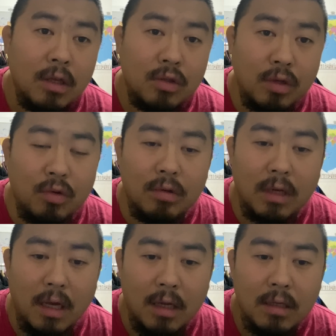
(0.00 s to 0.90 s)
最终
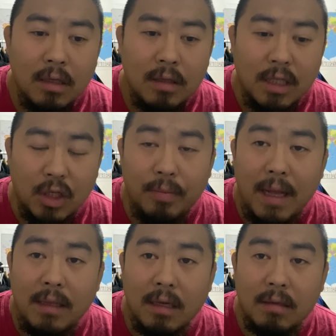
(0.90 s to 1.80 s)
呢一致
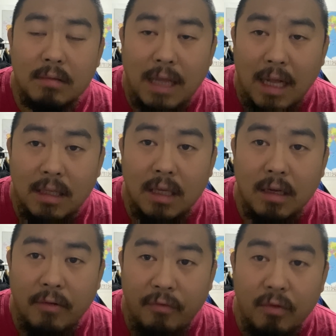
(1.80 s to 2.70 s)
判定大地
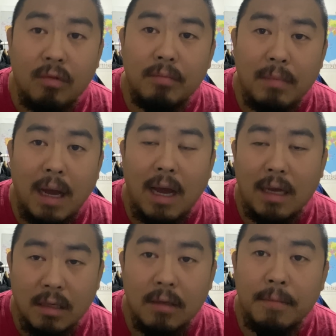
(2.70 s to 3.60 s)
呢负马哈
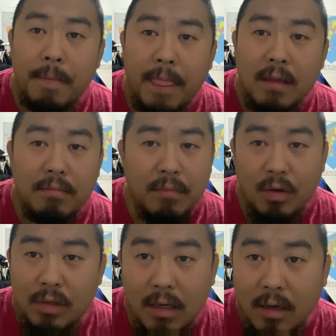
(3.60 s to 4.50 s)
赢，没
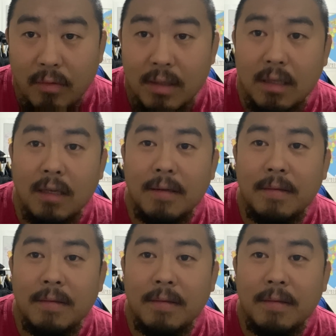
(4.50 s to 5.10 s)
有任何问题。